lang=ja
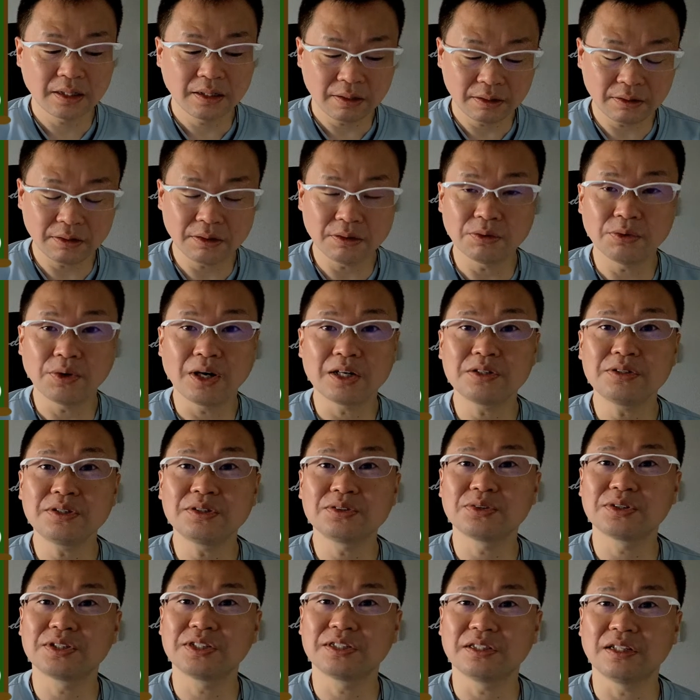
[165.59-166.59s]
うん、悪い
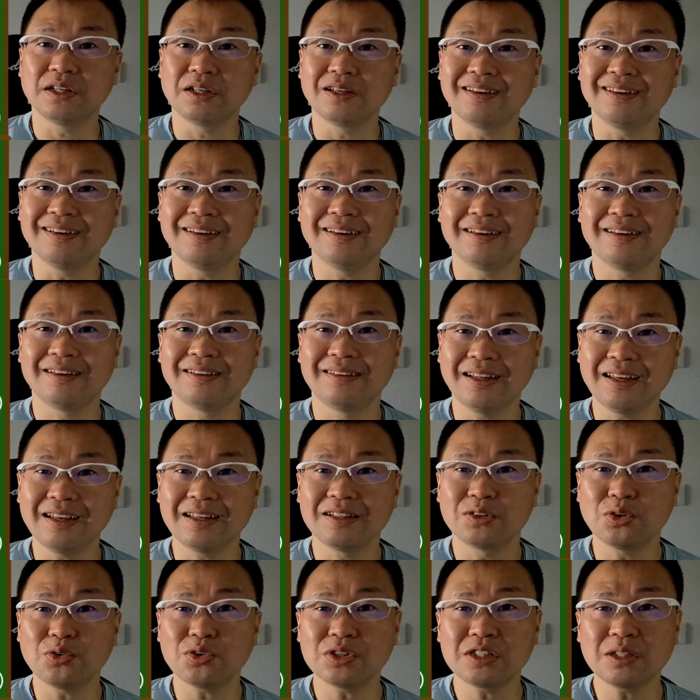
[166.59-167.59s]
時ってね、
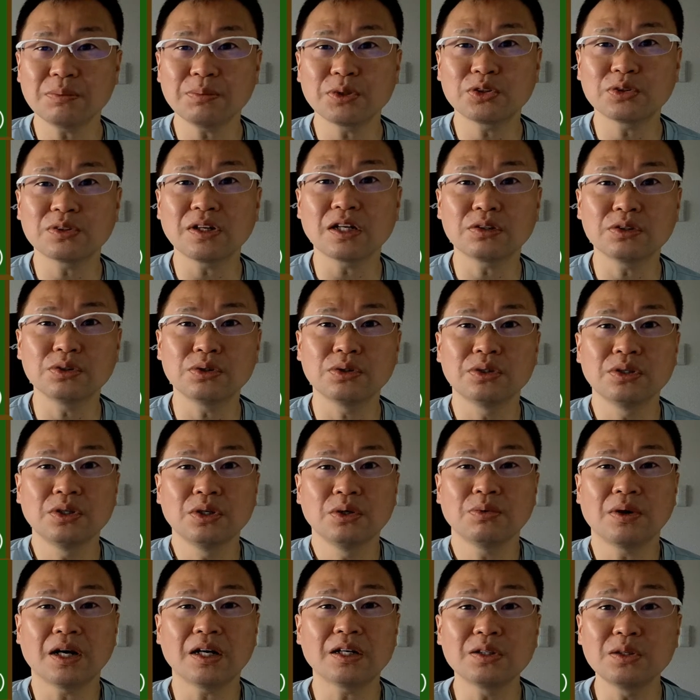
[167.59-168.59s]
どうしてもとかく
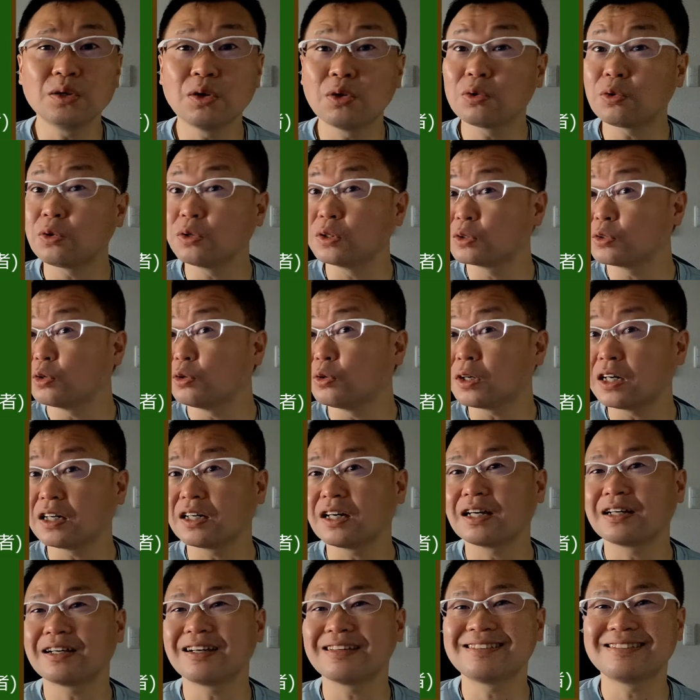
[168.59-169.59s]
悪い方向にこう
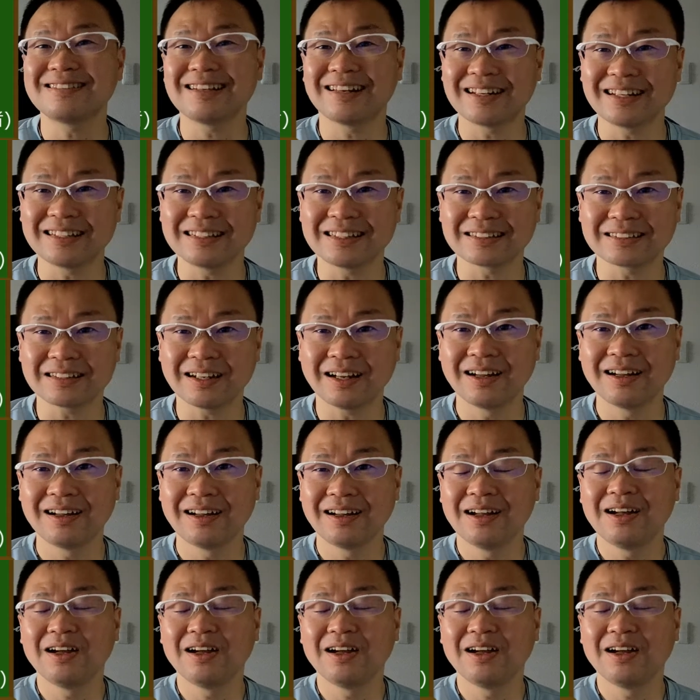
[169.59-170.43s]
考えがちじゃないですか。